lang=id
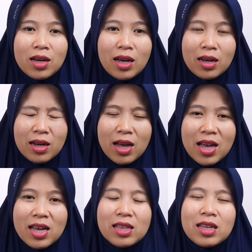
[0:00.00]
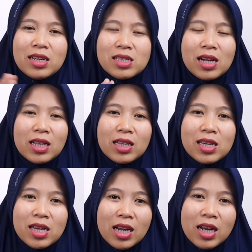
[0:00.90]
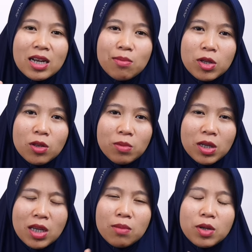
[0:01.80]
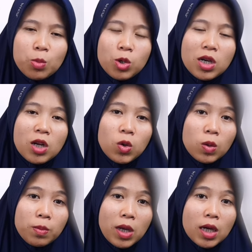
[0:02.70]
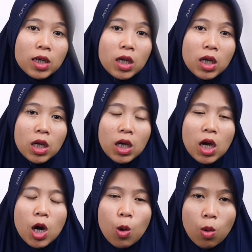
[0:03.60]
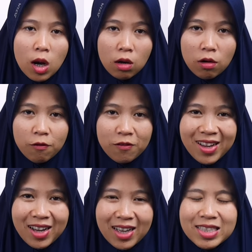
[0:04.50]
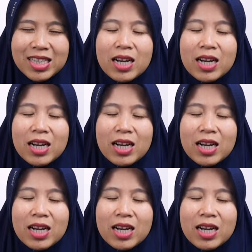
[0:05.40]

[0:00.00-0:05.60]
Karena tadi sekali lagi karena ada mad yang bertemu dengan huruf yang di wakofkan.